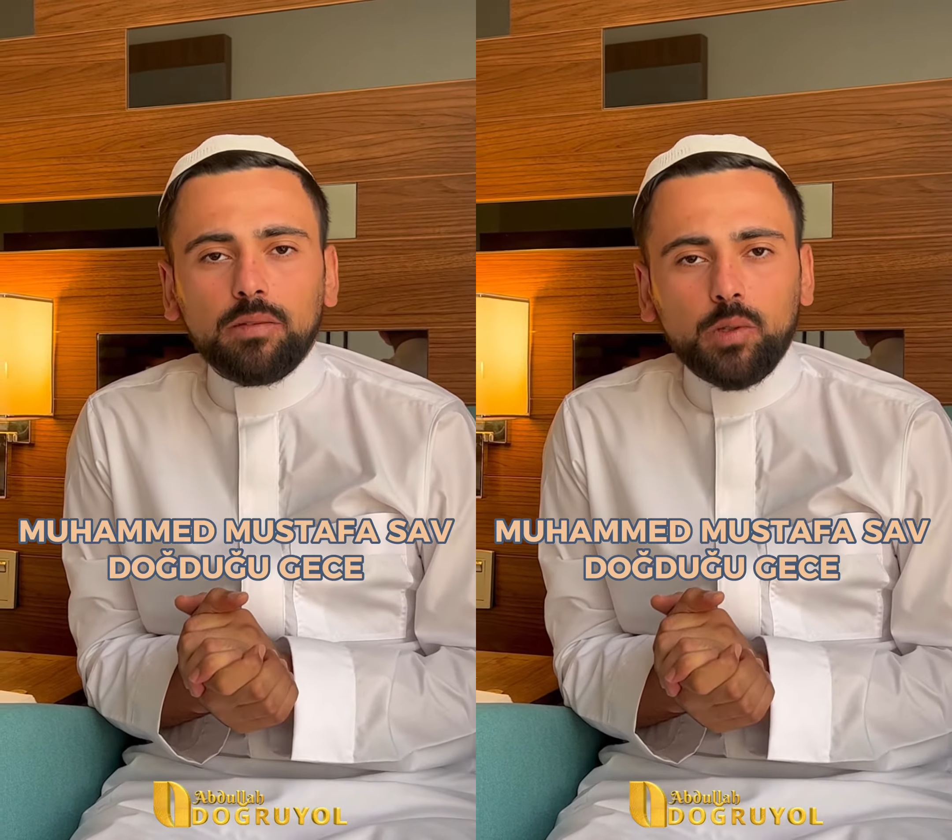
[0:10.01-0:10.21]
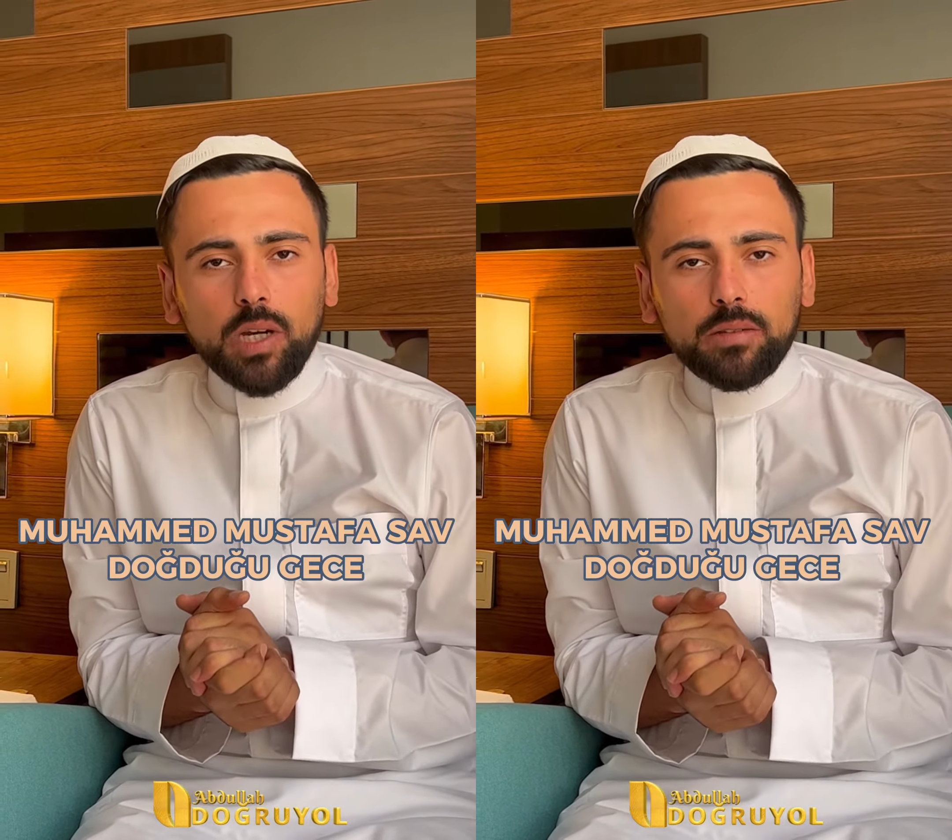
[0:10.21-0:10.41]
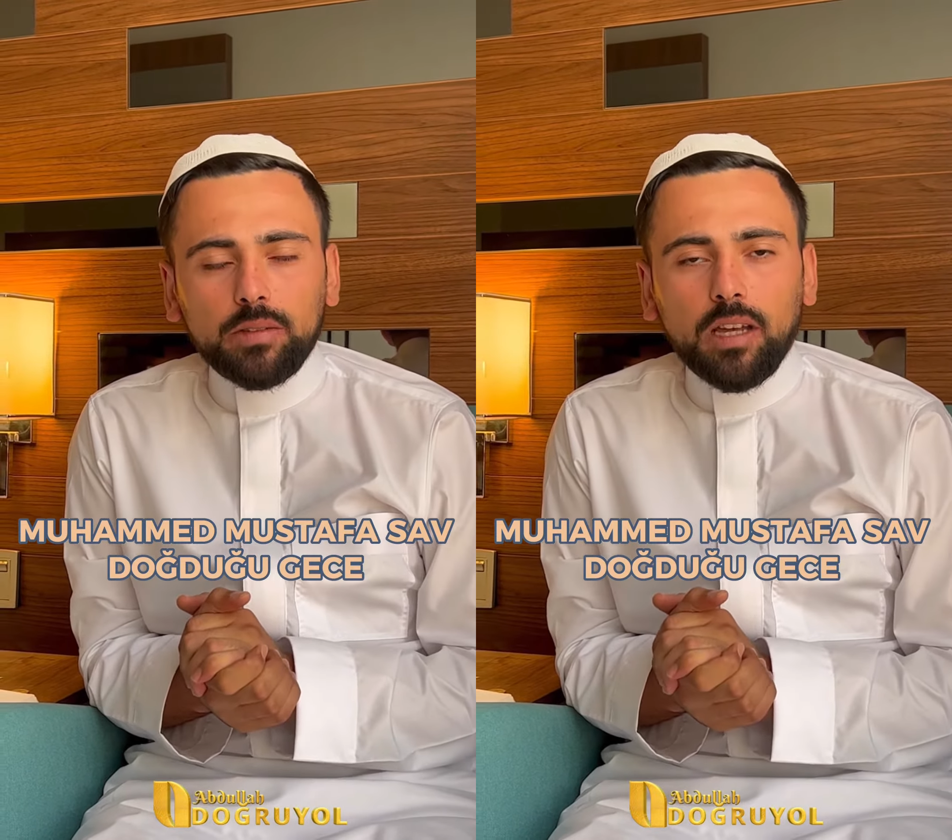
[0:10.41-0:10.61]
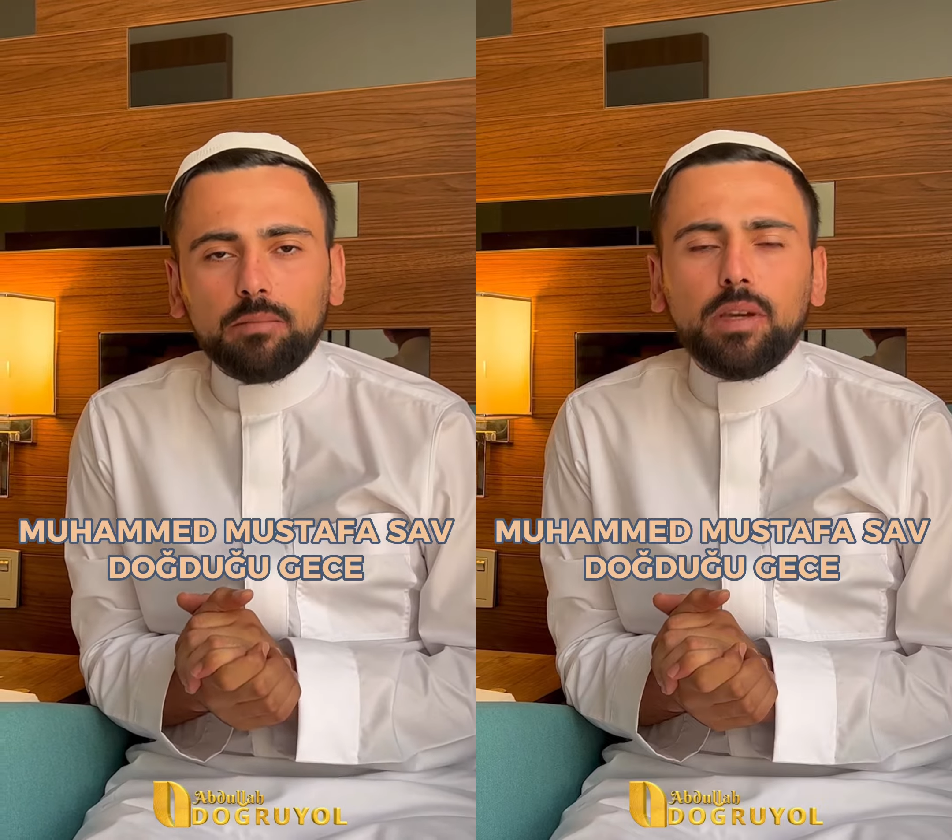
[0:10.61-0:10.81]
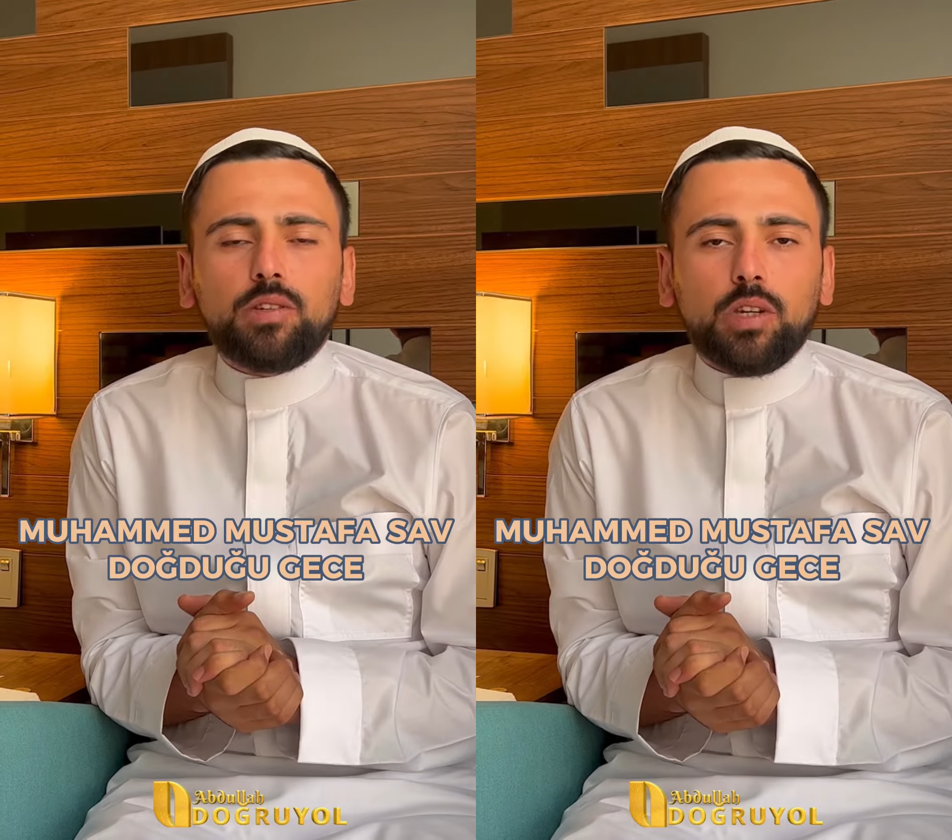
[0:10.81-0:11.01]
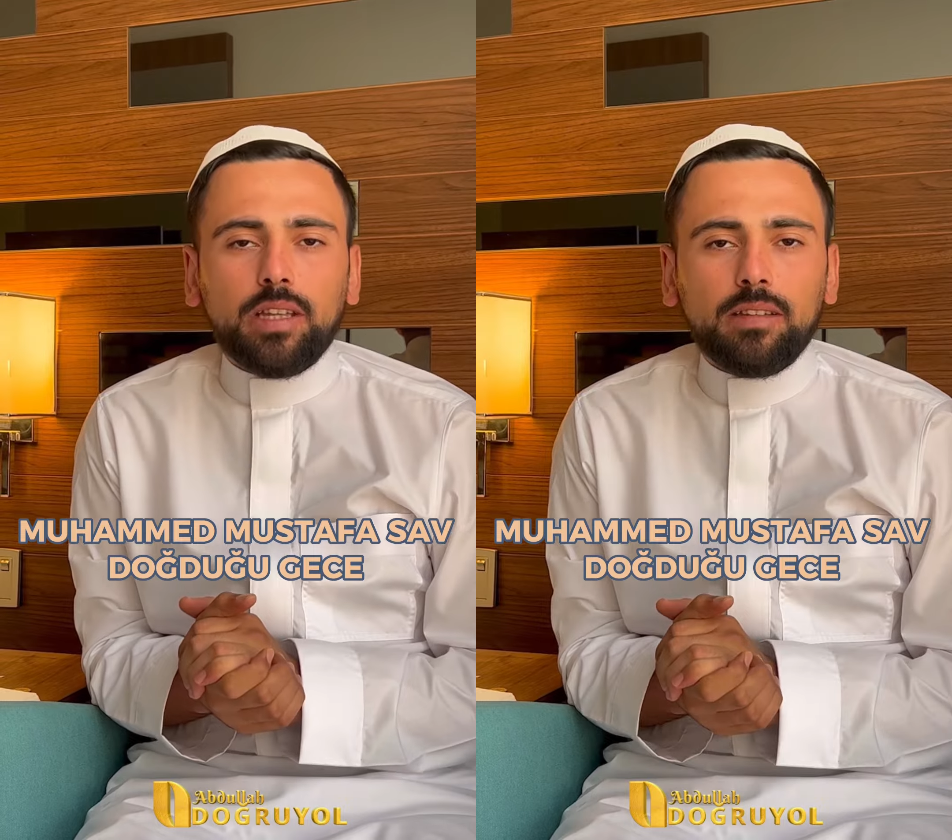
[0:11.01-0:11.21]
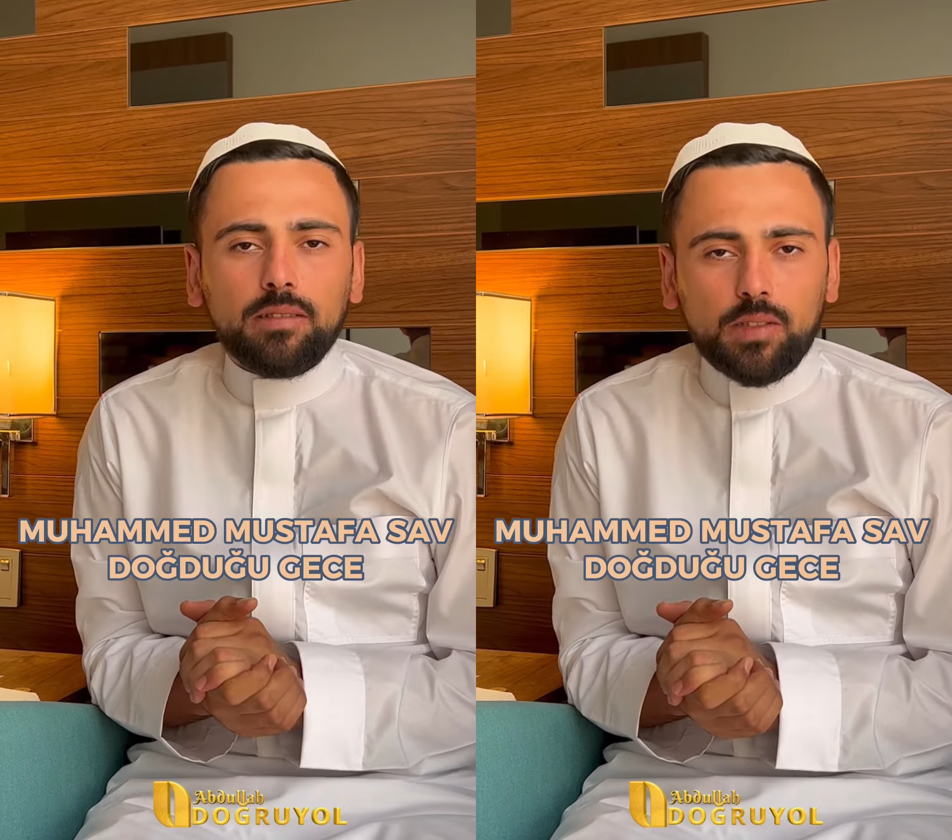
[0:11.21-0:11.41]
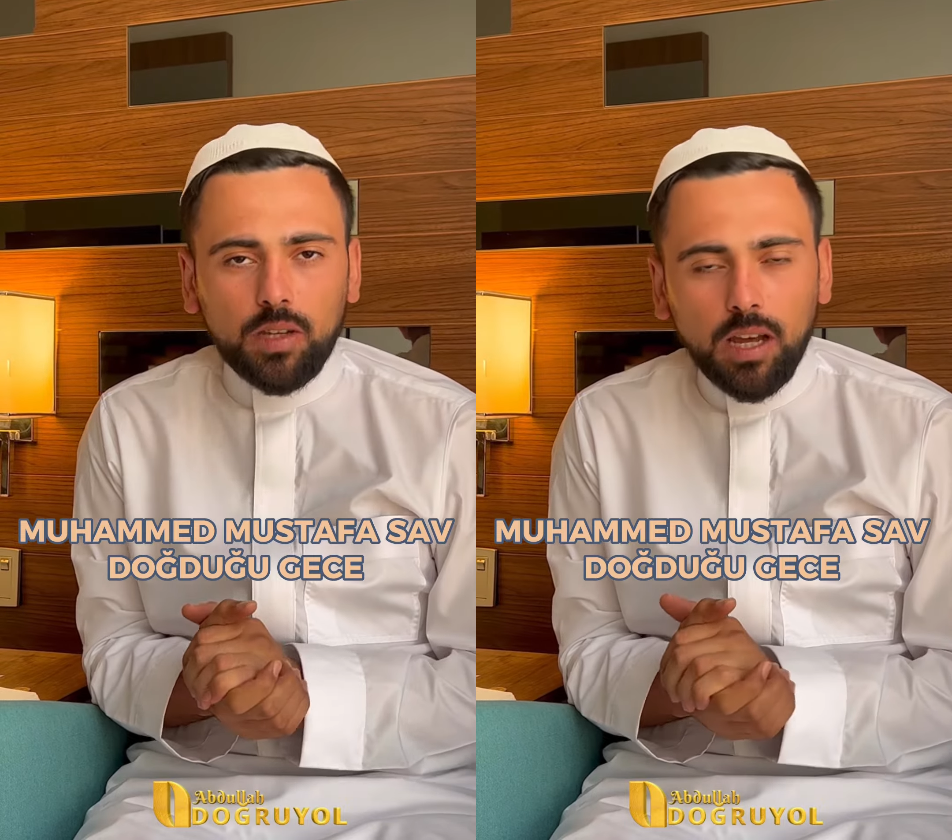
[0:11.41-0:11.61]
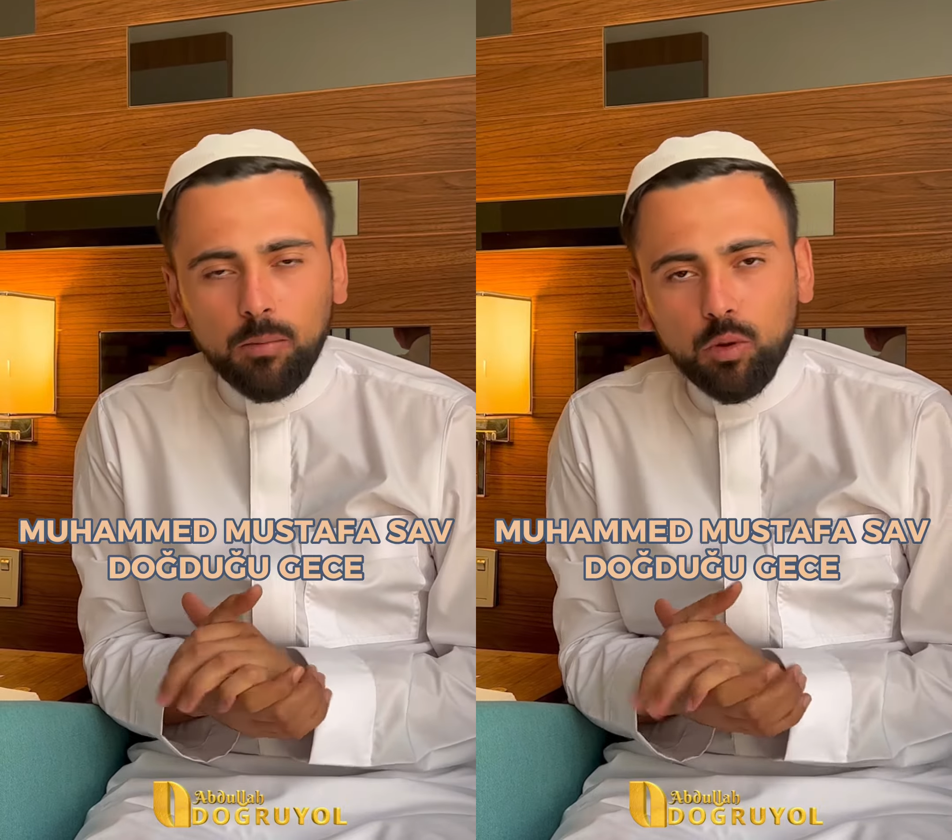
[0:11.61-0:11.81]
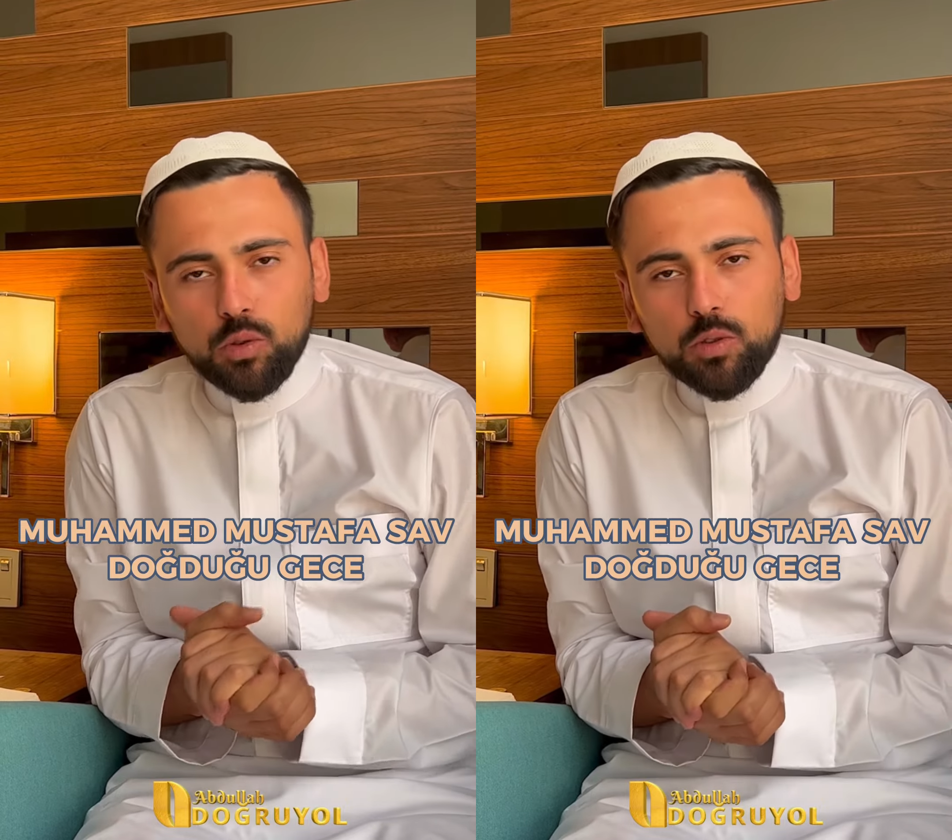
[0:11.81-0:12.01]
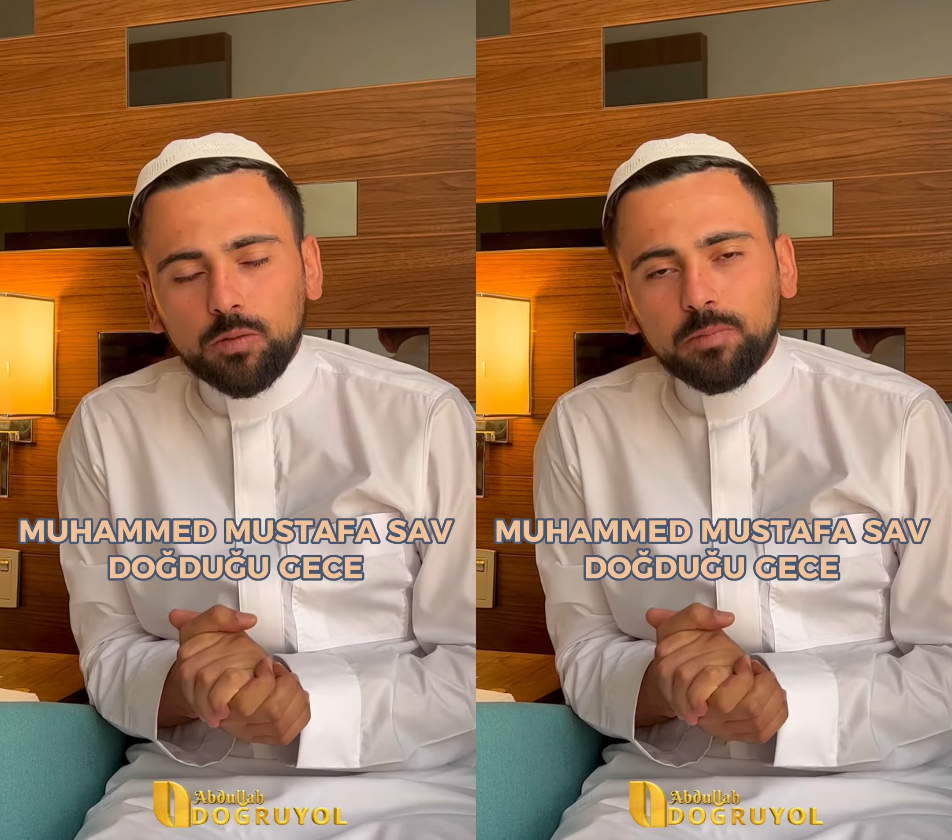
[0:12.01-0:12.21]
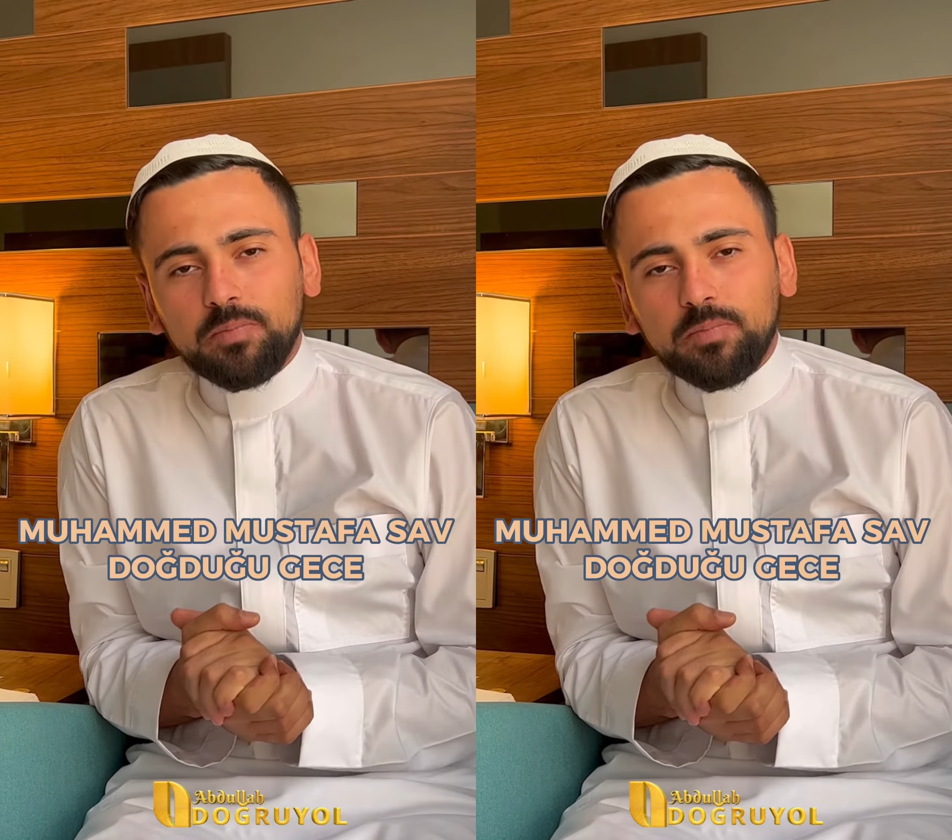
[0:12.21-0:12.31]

diyarından Mekke'den selam olsun.